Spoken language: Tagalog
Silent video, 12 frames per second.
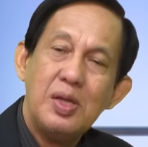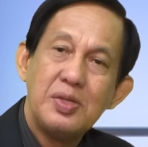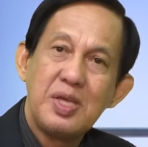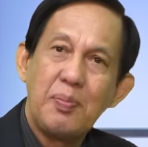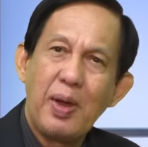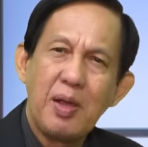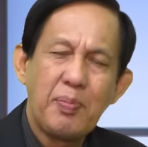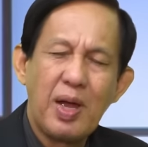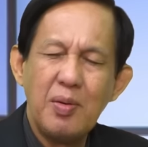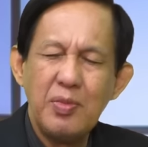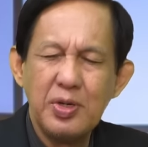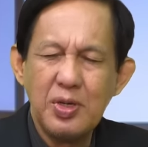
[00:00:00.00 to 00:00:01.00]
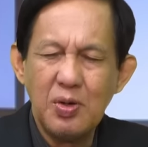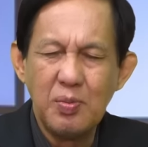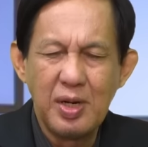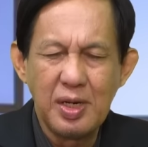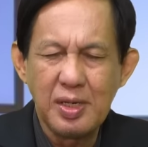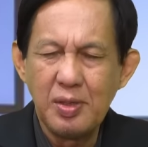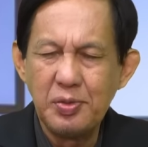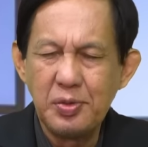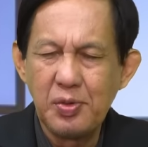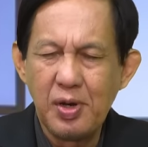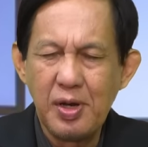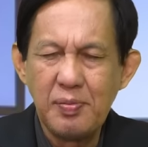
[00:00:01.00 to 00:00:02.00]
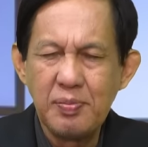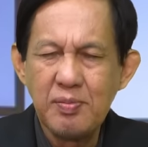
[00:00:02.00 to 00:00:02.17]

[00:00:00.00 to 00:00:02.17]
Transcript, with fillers: sa pagpangamuyo mga kauturan.